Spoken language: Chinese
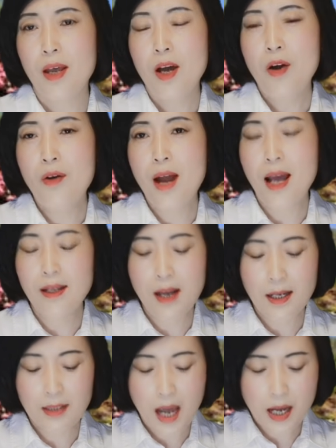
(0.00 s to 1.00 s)
后来
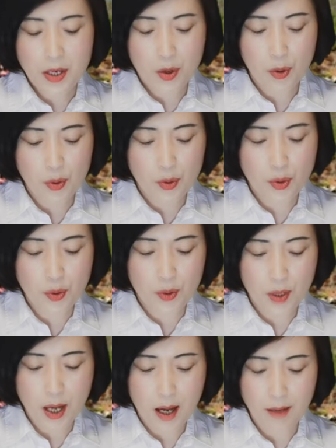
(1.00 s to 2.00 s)
呢他又
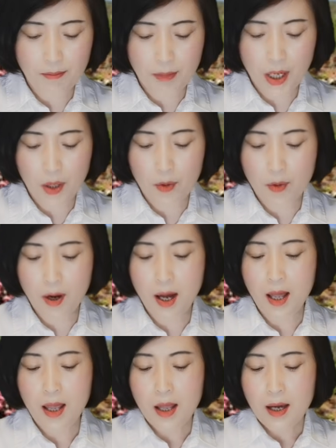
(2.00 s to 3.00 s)
去了美国